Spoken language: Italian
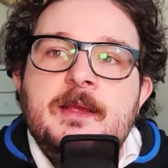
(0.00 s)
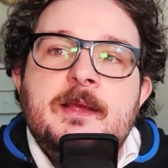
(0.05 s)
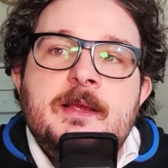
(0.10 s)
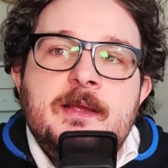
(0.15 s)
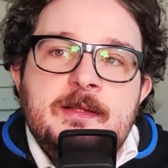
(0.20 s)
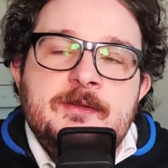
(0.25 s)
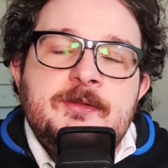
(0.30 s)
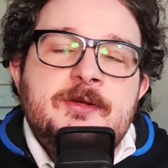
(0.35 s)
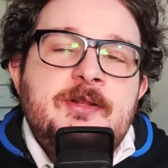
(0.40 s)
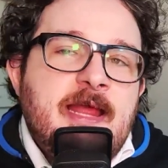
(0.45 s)

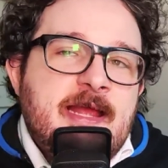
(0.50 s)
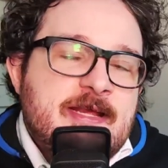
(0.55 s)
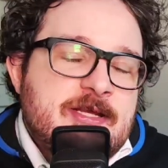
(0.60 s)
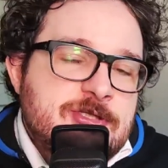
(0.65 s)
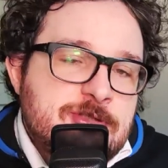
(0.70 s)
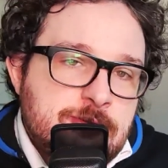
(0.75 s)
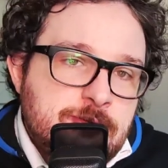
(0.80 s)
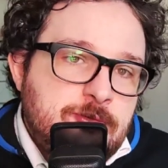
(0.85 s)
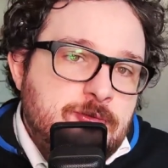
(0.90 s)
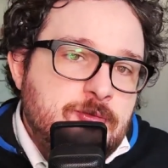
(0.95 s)
non è che
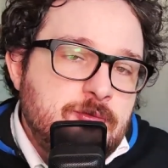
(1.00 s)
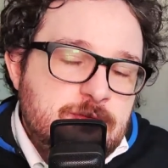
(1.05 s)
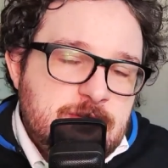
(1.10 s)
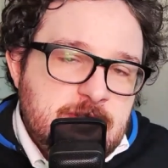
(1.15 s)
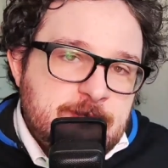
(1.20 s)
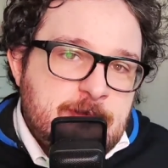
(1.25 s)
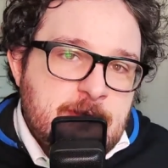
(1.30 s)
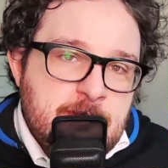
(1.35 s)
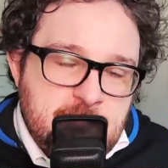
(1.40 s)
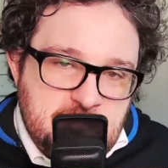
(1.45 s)
sono tutti
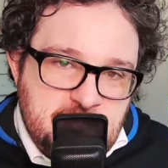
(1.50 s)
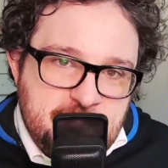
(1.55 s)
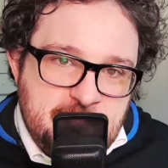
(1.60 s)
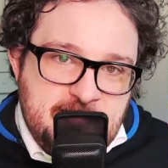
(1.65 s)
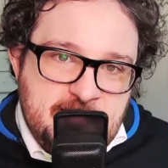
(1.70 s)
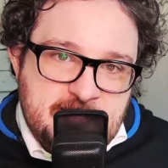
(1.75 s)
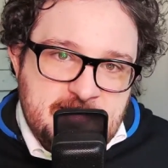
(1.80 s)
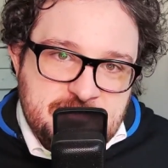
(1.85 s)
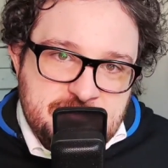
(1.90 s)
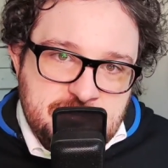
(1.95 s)
problemi
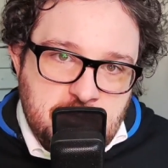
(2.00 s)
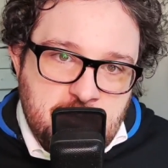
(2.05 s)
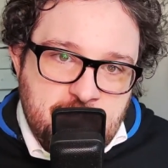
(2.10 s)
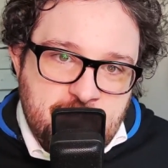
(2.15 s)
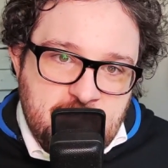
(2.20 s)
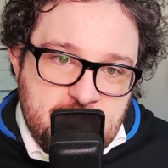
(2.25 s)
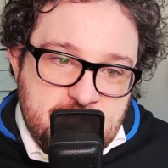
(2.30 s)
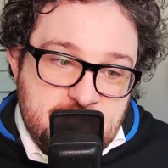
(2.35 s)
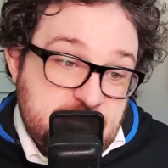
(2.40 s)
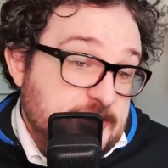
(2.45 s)
da
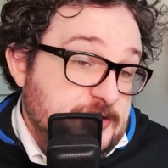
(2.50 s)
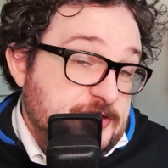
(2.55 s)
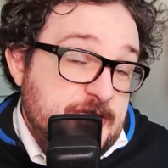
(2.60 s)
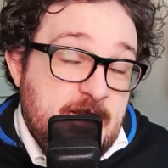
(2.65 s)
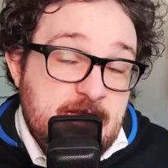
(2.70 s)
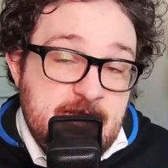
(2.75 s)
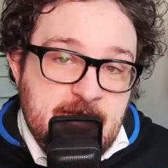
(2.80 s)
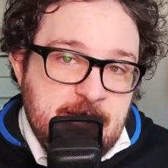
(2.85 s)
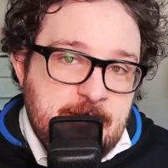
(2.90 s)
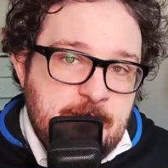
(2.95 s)
risolvere, bisogna
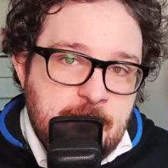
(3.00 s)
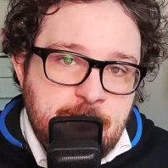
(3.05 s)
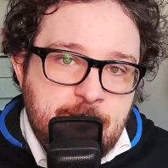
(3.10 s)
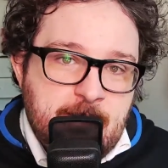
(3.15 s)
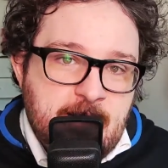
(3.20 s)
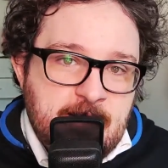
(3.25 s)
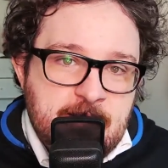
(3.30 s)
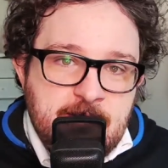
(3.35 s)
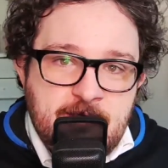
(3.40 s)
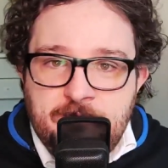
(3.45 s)
scegliere non
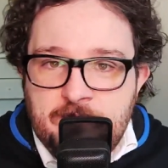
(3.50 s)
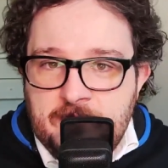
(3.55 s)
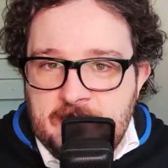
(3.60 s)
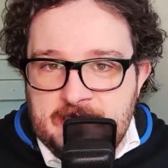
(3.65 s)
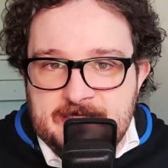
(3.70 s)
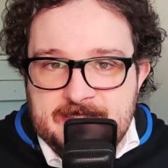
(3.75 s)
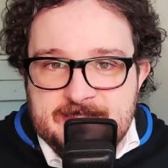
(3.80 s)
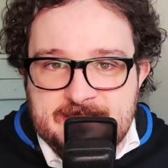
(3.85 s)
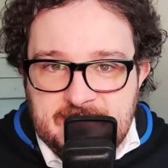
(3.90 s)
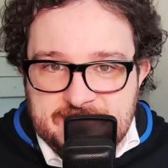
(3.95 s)
paio,
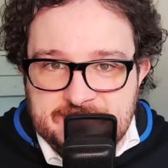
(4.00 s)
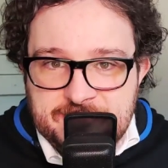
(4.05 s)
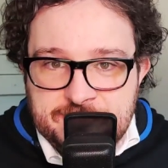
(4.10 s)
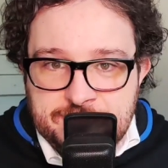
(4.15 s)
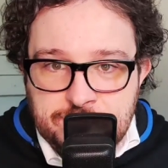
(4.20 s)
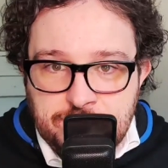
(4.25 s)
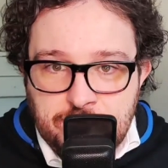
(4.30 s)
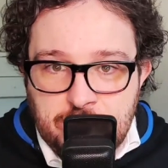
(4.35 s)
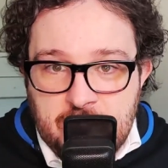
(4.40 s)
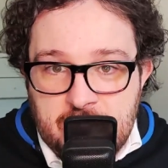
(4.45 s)
focalizzarsi su
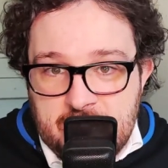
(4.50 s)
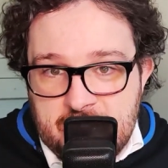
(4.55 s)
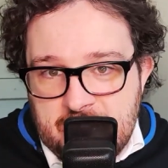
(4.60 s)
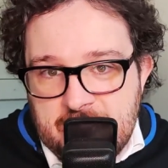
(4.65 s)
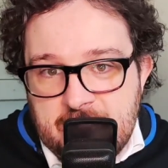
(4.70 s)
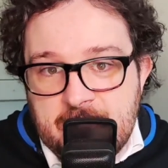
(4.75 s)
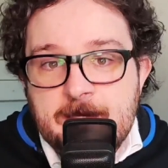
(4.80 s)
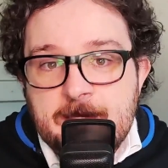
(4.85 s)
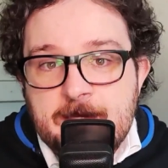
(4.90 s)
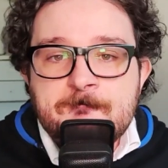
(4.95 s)

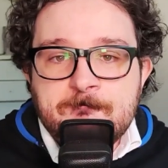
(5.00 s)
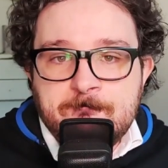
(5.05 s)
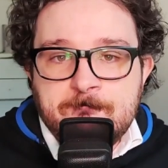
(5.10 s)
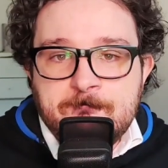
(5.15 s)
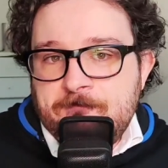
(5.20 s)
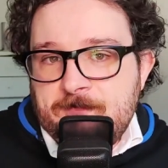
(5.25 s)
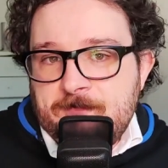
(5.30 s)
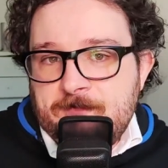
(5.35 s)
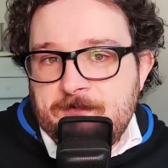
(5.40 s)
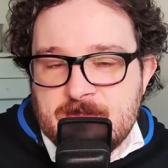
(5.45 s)
quelli
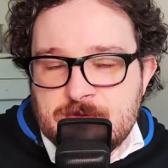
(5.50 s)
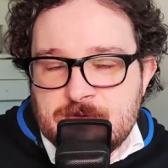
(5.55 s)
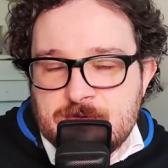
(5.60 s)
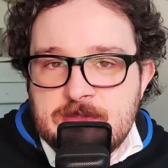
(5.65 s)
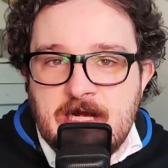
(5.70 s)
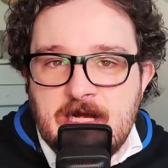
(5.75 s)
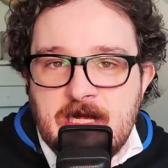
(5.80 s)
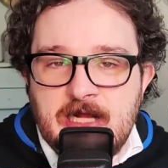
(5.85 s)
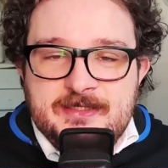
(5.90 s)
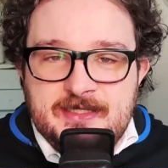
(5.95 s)
e sugli
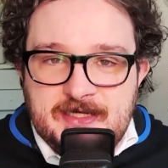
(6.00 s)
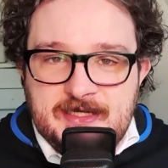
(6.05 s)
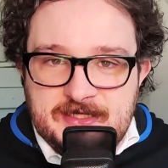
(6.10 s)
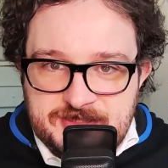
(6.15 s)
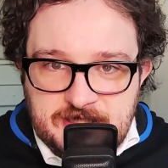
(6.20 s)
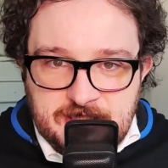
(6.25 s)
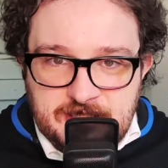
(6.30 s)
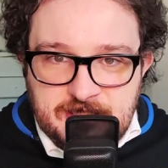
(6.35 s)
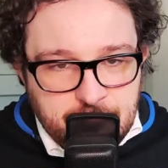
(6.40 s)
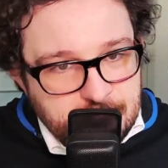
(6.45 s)
altri
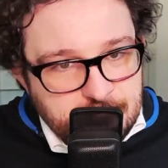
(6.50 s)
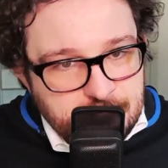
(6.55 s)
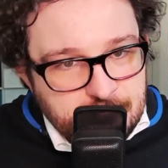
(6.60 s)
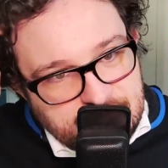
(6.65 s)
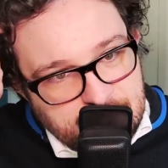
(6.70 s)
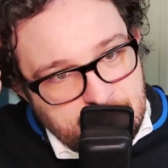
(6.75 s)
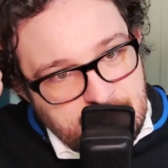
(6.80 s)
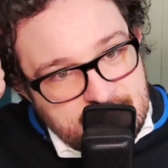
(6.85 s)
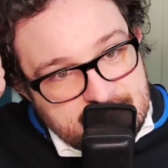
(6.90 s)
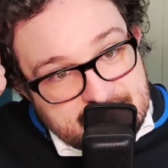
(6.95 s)
agire di
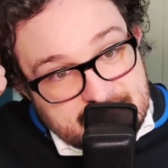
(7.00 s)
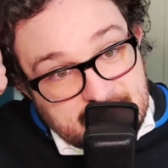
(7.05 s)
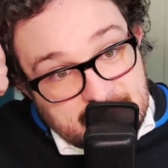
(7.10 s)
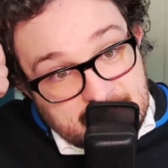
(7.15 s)
conseguenza.